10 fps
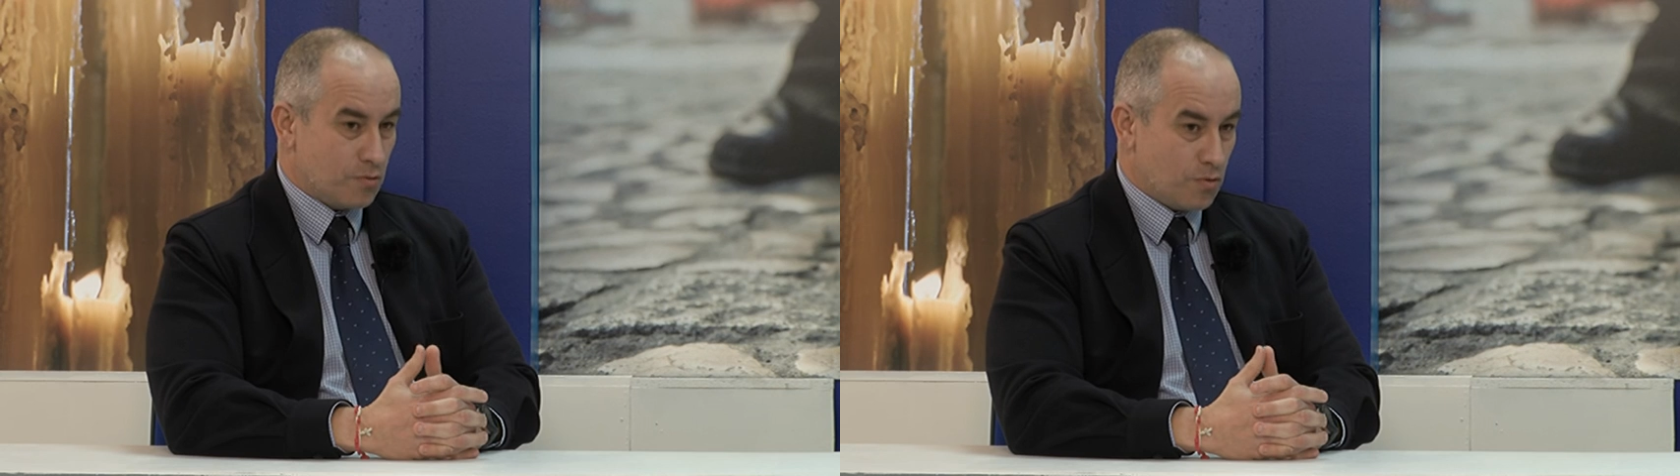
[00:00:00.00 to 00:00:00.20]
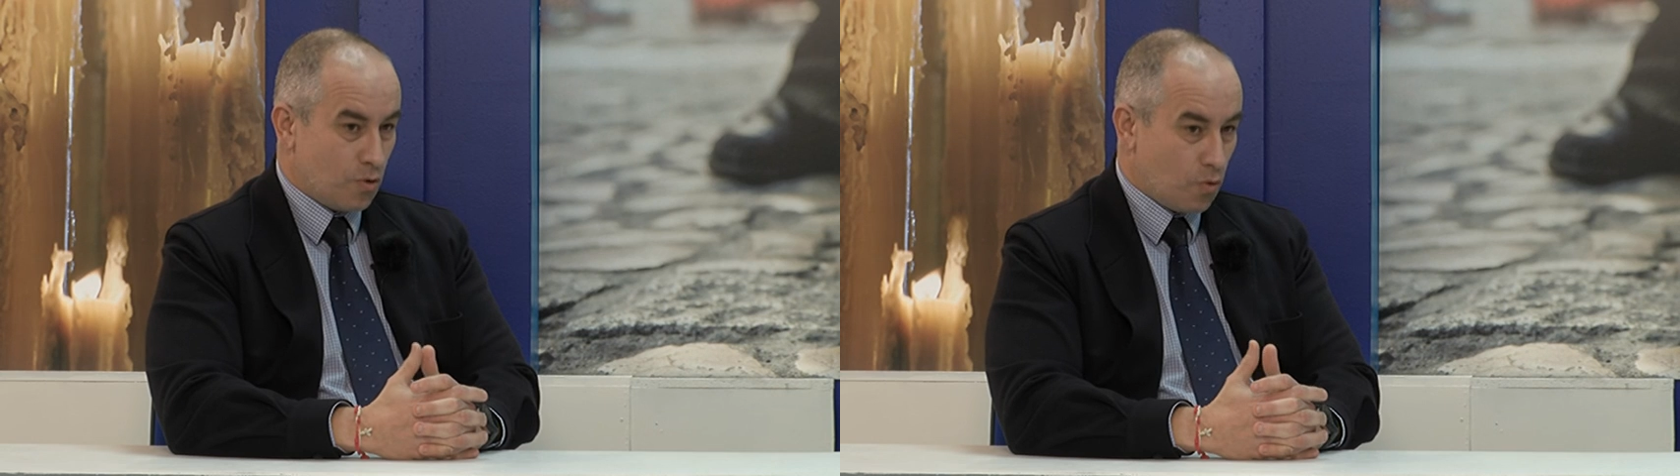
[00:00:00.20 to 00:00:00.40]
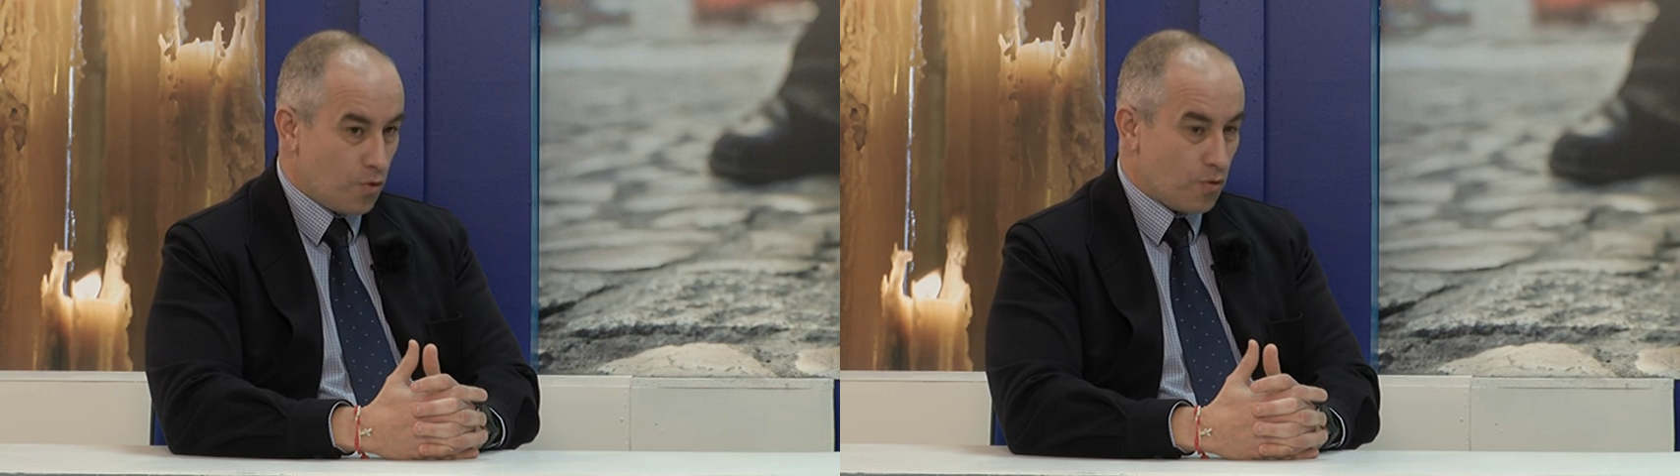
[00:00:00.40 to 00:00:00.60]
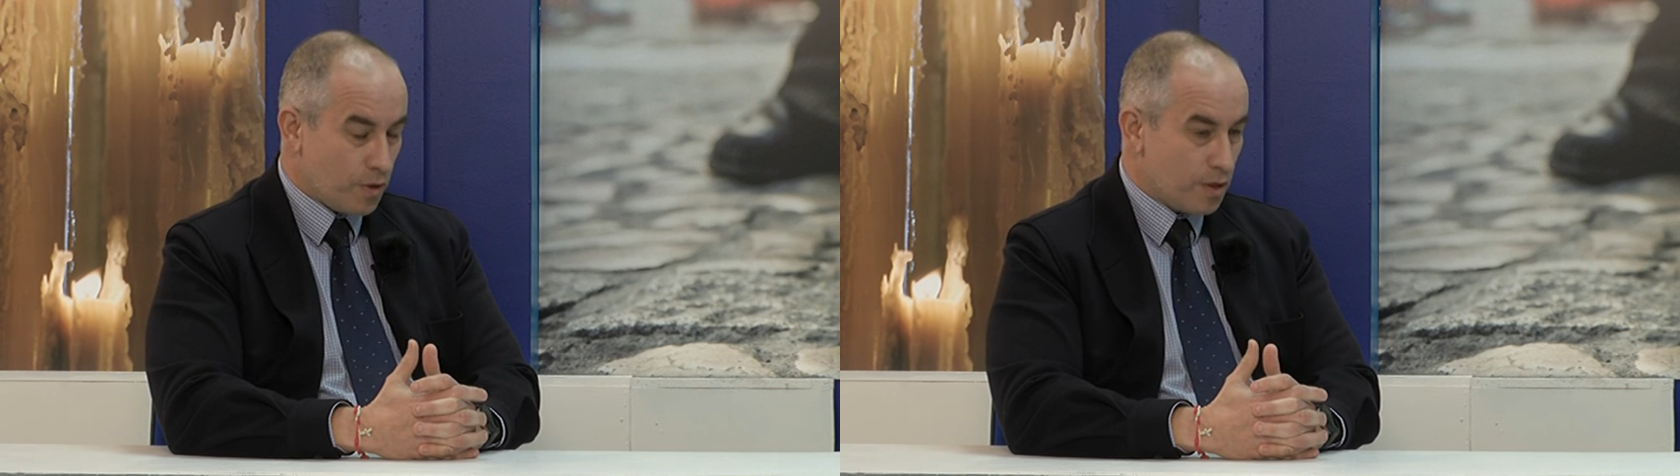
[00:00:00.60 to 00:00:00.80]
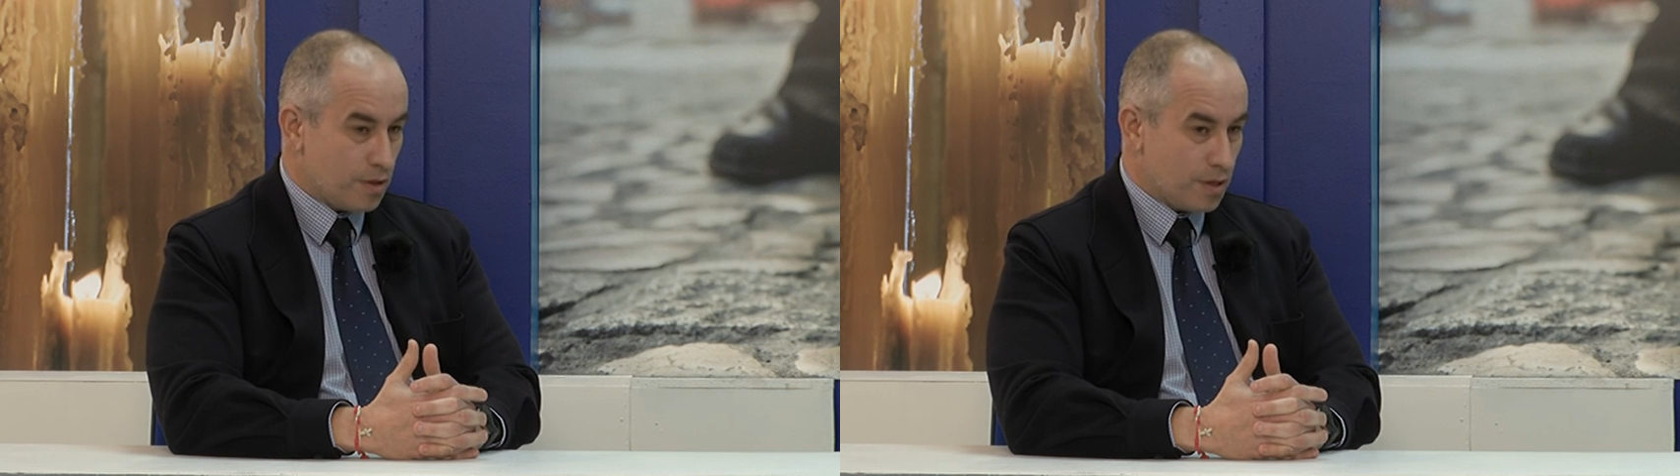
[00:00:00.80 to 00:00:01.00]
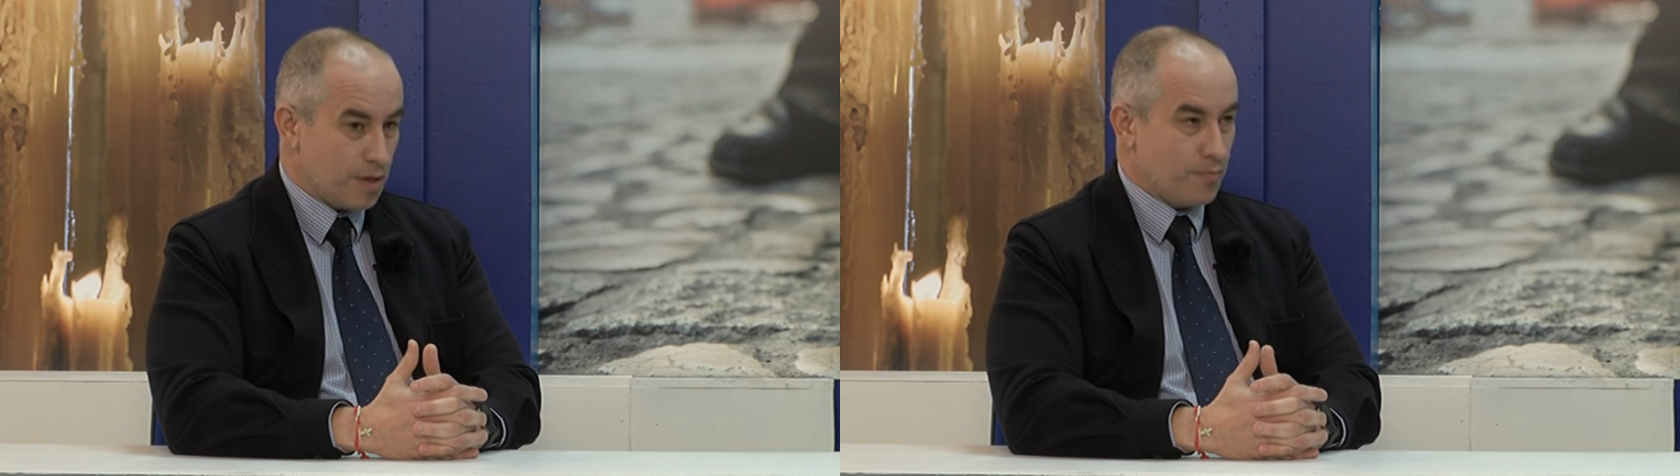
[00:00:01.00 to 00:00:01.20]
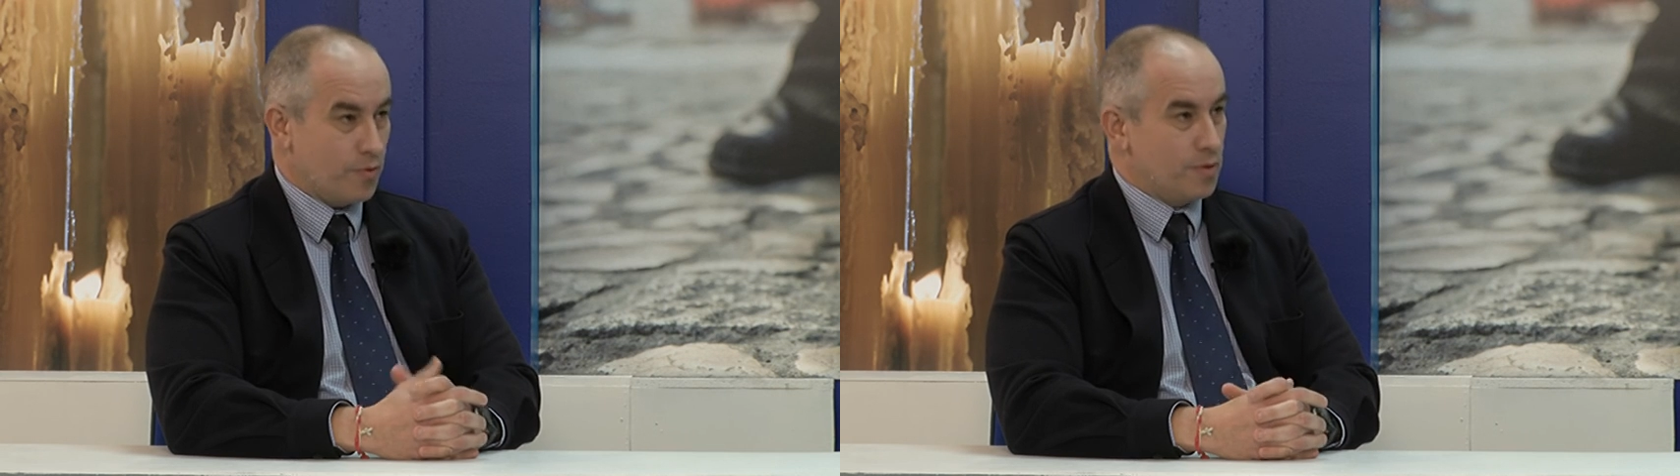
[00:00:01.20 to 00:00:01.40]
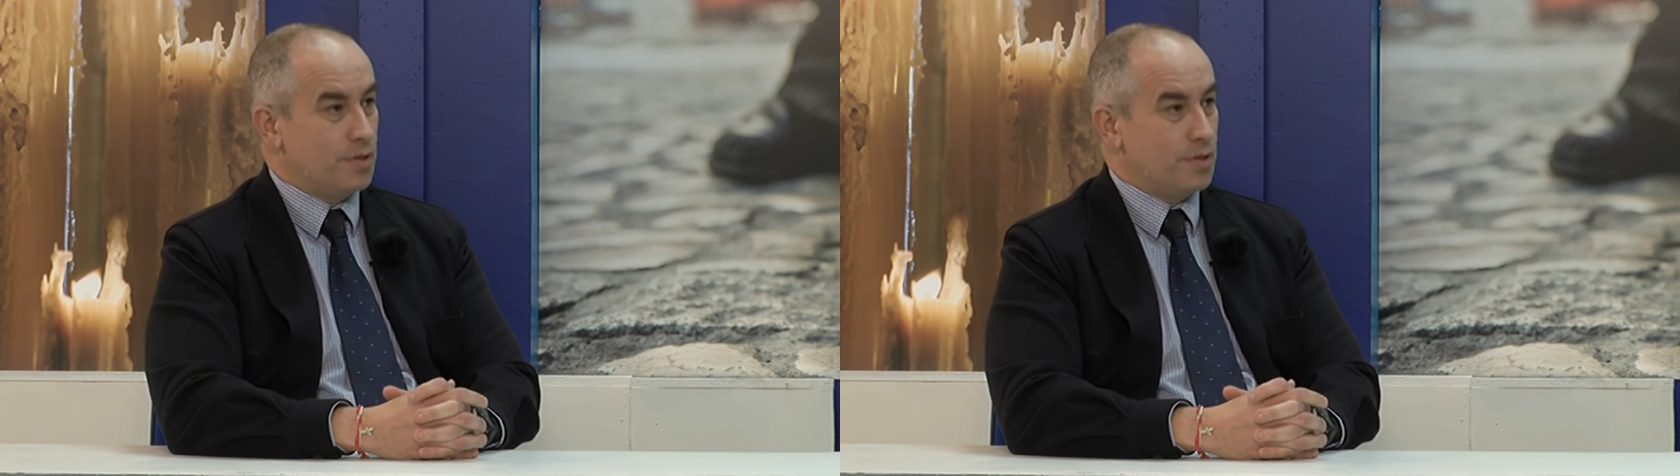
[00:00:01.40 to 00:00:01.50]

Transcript: un orgullo de, que, pues,